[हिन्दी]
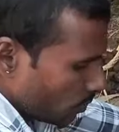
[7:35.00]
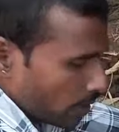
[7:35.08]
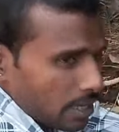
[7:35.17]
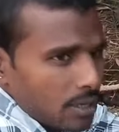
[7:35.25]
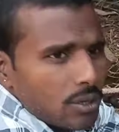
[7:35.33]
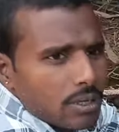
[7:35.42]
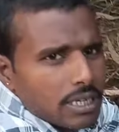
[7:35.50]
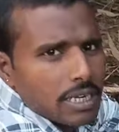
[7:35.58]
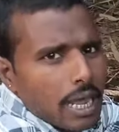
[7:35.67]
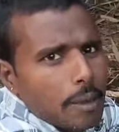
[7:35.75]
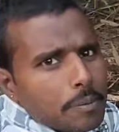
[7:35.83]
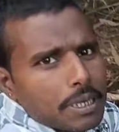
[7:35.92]
वही लोग
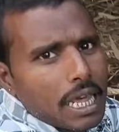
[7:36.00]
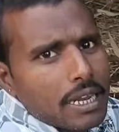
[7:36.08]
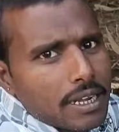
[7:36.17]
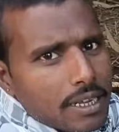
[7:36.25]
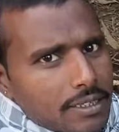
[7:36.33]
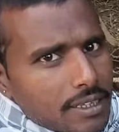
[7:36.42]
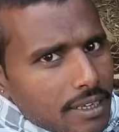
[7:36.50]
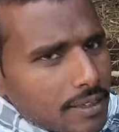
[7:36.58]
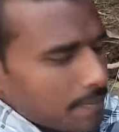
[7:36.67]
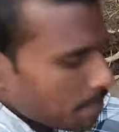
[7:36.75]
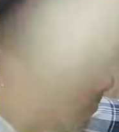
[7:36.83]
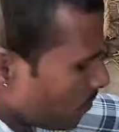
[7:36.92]
खिला पिला रहे थे
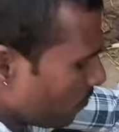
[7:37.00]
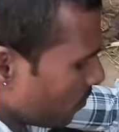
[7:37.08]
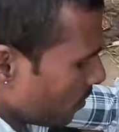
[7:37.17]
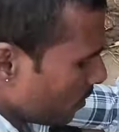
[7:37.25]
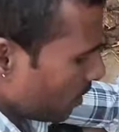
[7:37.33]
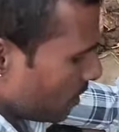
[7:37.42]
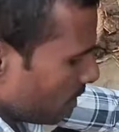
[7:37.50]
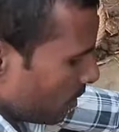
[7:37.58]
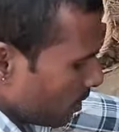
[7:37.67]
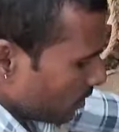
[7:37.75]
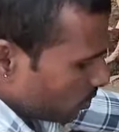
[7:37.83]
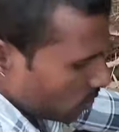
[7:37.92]

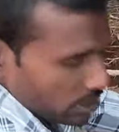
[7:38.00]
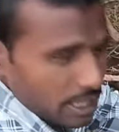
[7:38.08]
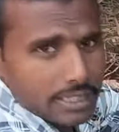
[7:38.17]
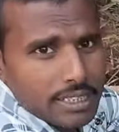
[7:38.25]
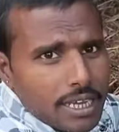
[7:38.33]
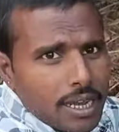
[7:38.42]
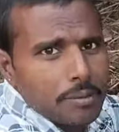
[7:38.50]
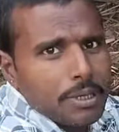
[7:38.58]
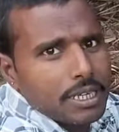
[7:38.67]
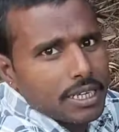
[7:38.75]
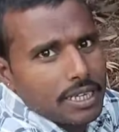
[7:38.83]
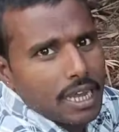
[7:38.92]
तो देखते हैं अभी
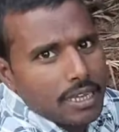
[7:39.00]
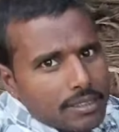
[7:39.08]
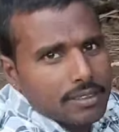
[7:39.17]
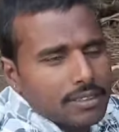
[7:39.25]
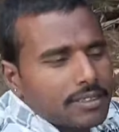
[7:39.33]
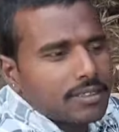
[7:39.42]
कि आज